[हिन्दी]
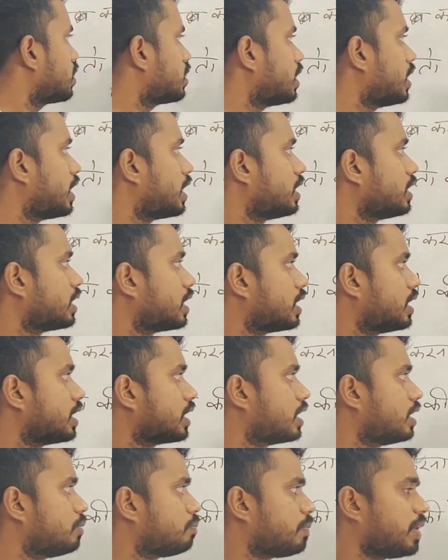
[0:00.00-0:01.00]
की तैयारी करने
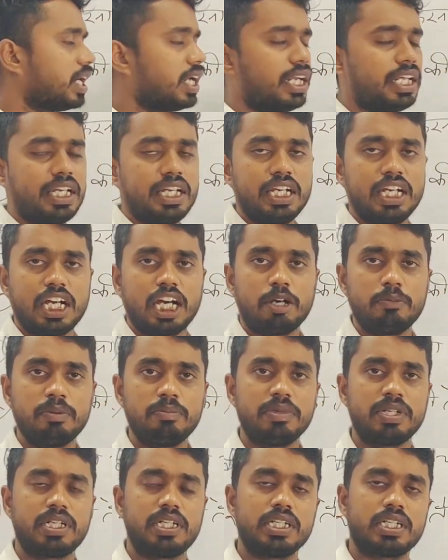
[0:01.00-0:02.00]
के पहले हमें
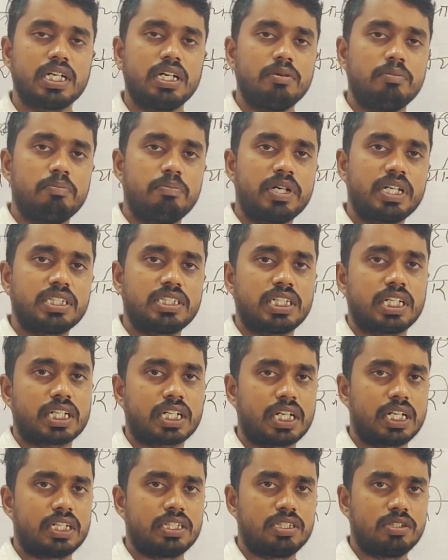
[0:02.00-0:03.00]
मिट्टी का परीक्षण
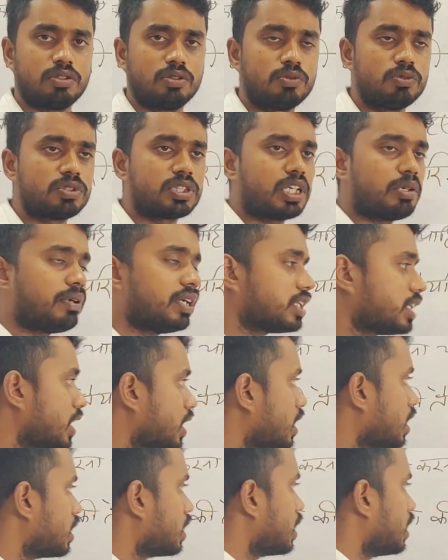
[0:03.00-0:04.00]
कराना चाहिए उसके बाद क्या
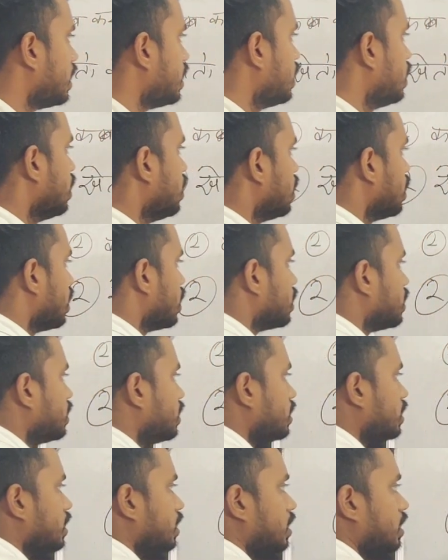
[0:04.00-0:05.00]
करना है
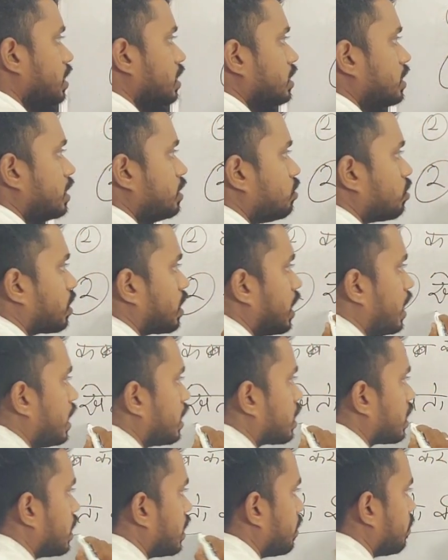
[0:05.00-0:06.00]
ये जो
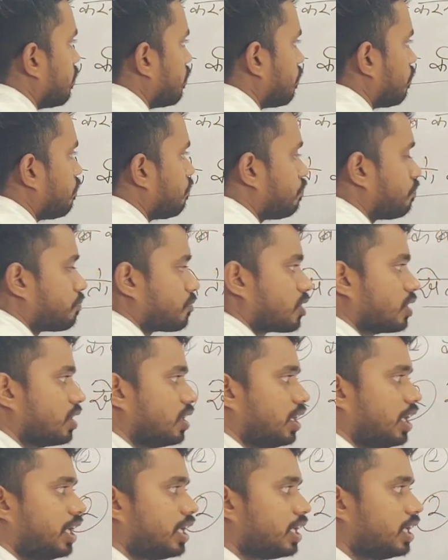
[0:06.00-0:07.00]
खेत है
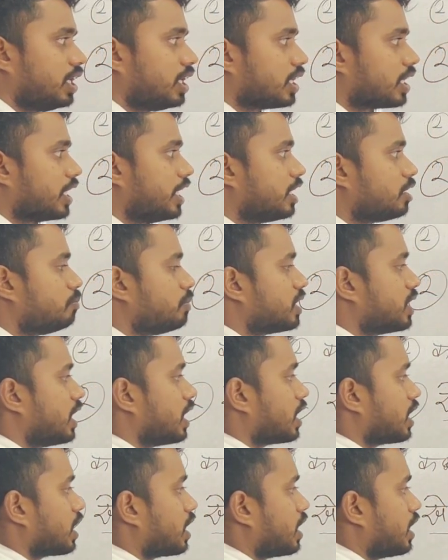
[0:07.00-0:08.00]
है ना खेत में
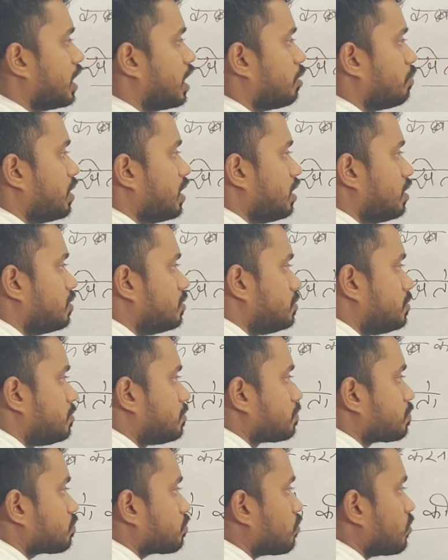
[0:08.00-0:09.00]
क्या करना है हमें
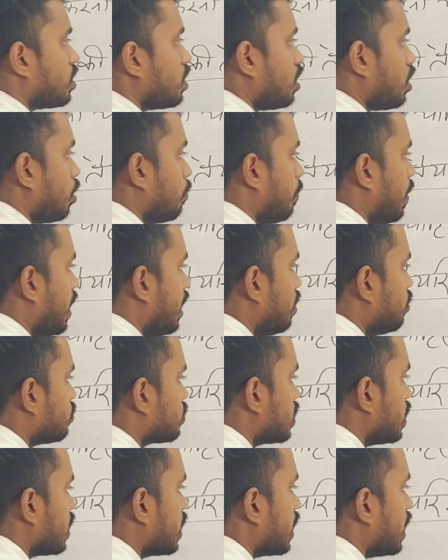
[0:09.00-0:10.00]
पहले
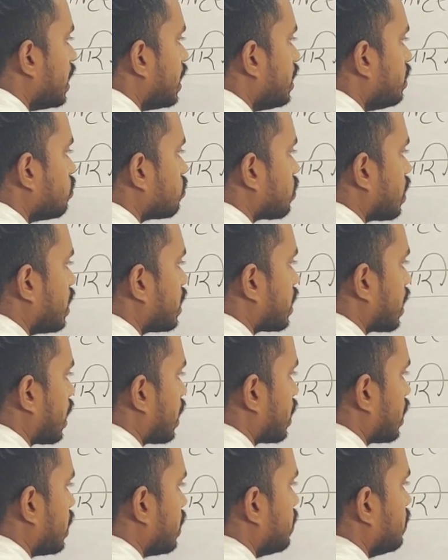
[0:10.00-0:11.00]
उसकी गहरी जोताई
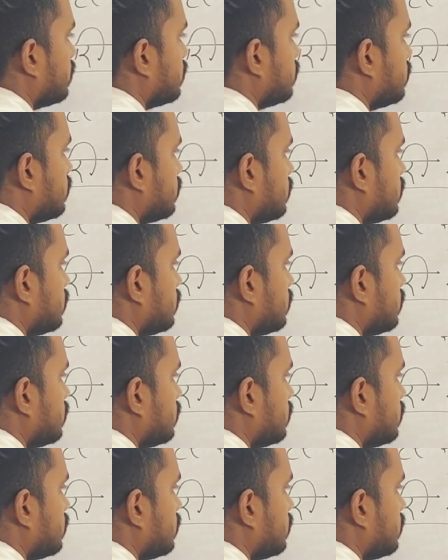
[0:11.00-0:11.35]
कराना है